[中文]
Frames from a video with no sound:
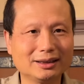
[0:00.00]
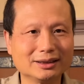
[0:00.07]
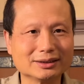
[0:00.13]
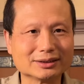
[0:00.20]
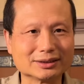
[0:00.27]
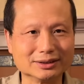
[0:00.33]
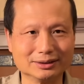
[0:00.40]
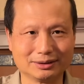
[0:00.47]

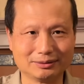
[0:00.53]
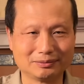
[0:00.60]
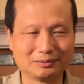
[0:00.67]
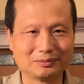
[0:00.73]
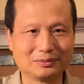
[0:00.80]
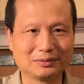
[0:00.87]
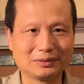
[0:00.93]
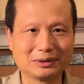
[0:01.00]
是
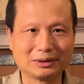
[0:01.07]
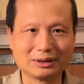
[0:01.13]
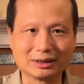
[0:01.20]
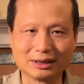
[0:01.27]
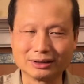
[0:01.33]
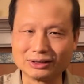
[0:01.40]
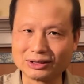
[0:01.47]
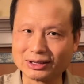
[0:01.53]

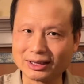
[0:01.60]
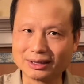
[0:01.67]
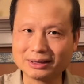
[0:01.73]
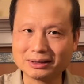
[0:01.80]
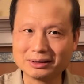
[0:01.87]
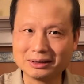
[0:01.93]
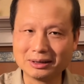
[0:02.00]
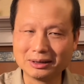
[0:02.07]
呃
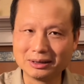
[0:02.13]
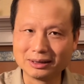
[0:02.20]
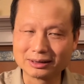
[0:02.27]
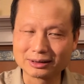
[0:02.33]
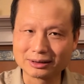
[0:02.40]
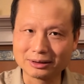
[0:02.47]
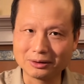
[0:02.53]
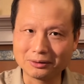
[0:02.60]
先
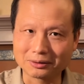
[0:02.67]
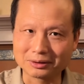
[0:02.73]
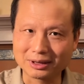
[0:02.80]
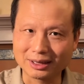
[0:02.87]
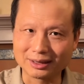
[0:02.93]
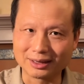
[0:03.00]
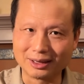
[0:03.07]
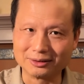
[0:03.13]
用
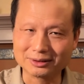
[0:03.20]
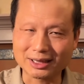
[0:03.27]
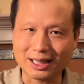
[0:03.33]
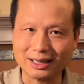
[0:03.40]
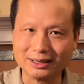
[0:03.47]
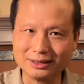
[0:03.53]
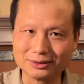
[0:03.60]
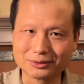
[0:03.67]
电脑
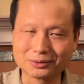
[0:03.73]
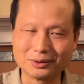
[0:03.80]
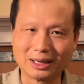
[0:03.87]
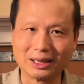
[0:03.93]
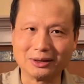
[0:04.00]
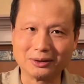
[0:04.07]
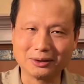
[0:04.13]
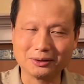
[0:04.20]
打印出
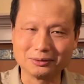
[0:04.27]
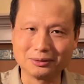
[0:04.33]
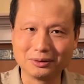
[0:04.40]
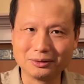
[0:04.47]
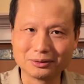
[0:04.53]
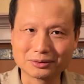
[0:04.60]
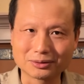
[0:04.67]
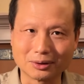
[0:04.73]
来以后
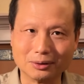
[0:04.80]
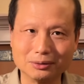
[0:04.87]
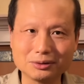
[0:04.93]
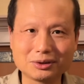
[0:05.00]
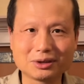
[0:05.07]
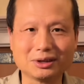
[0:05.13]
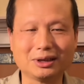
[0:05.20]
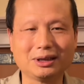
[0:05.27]
手
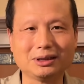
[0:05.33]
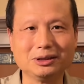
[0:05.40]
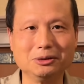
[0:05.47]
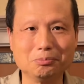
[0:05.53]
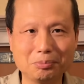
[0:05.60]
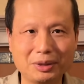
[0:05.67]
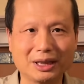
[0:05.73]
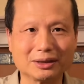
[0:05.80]
写一
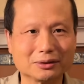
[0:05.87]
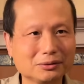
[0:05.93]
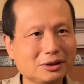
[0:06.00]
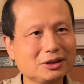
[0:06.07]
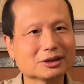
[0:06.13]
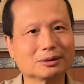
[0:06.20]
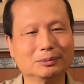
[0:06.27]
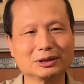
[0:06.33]
遍。为
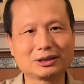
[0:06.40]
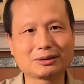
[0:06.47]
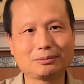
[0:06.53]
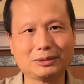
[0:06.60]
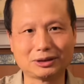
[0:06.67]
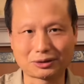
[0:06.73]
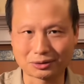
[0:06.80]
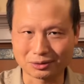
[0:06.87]
什么这
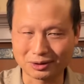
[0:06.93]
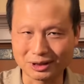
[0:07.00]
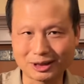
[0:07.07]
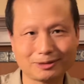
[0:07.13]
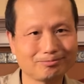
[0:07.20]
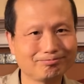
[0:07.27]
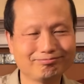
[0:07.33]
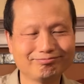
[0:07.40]
么说
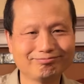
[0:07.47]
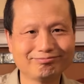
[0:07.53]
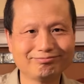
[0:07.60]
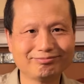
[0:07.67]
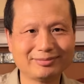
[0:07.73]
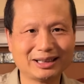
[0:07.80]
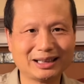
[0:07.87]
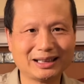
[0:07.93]
呢？
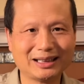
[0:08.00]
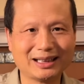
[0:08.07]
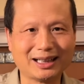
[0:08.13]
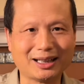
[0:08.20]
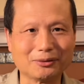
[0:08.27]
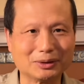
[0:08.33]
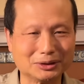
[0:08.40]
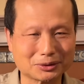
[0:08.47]

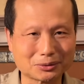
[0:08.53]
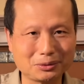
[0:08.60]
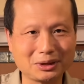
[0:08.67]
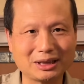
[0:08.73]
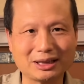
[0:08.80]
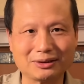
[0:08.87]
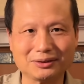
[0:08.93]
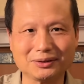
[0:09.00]
啊，我注意
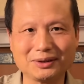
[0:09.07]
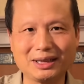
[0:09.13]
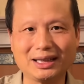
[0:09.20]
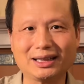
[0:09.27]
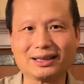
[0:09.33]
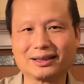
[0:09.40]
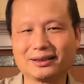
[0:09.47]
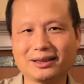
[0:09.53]
到有
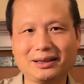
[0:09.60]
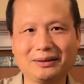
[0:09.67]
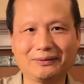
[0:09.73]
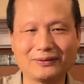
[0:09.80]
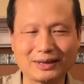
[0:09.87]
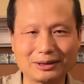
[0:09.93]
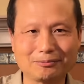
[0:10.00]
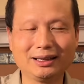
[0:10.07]
两个地方，